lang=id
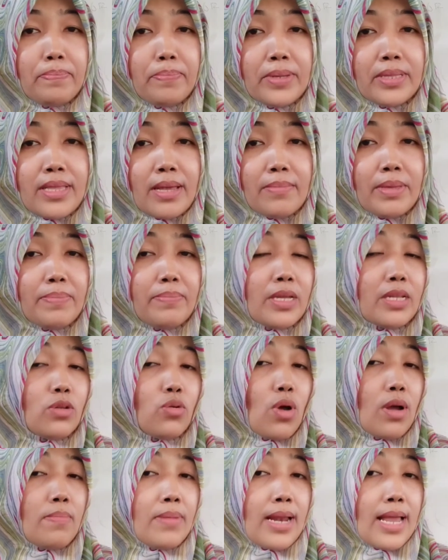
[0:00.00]
vitamin
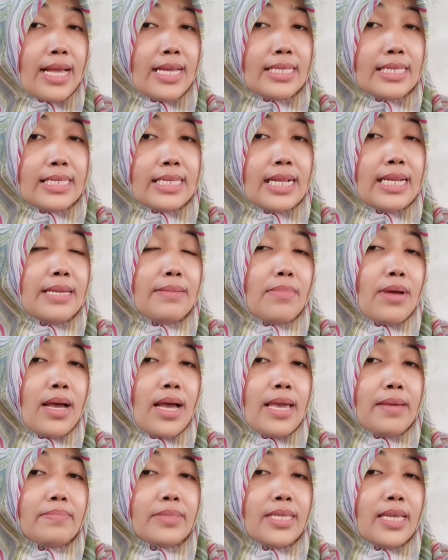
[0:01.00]
B12 5
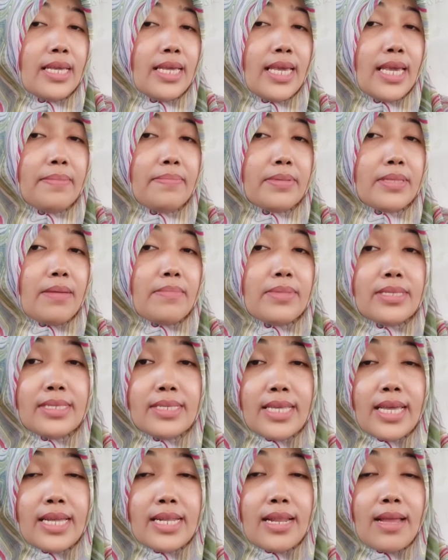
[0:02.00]
mcg, vitamin
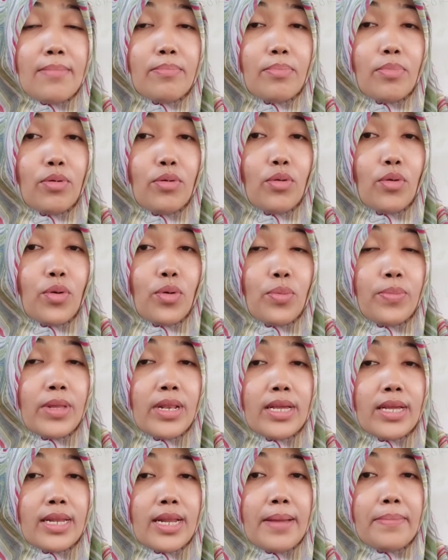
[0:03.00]
C 60
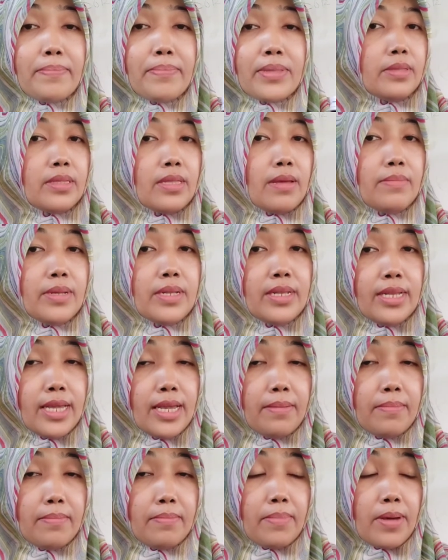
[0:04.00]
mg, vitamin
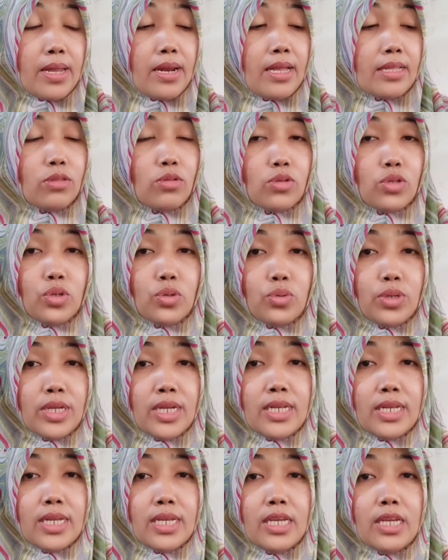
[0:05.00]
D 400
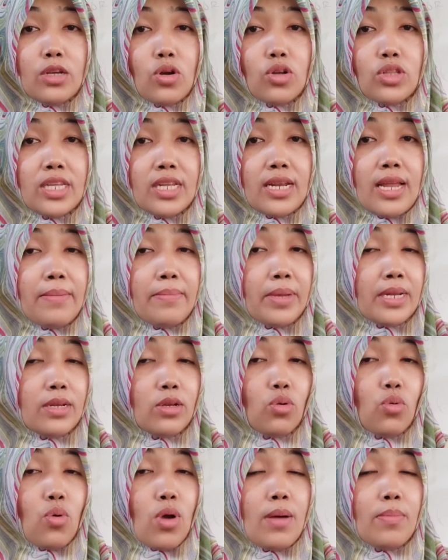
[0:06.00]
unit, ikotinamid
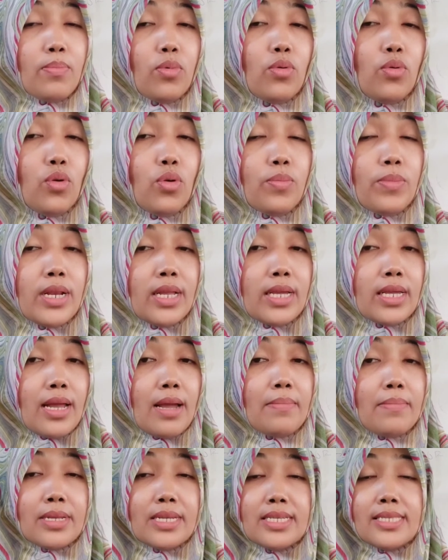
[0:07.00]
20 mg,
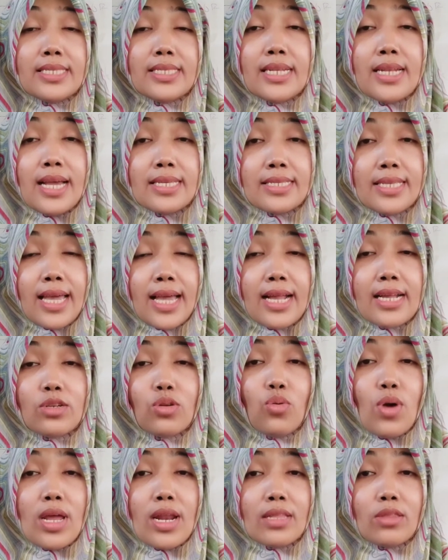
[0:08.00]
lisin HCl
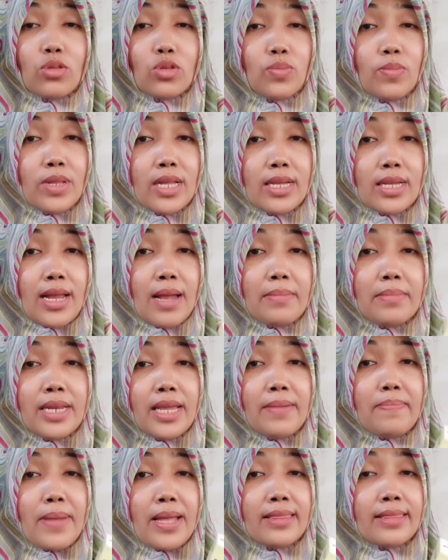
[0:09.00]
200 mg,
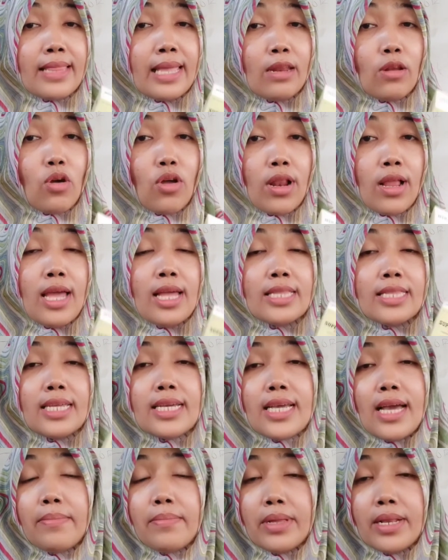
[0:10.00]
depantenol
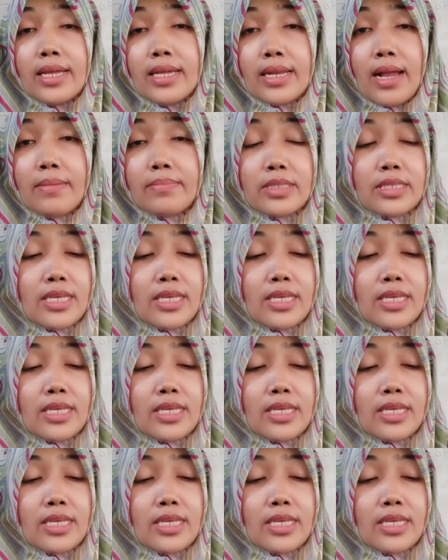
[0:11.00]
3 mg.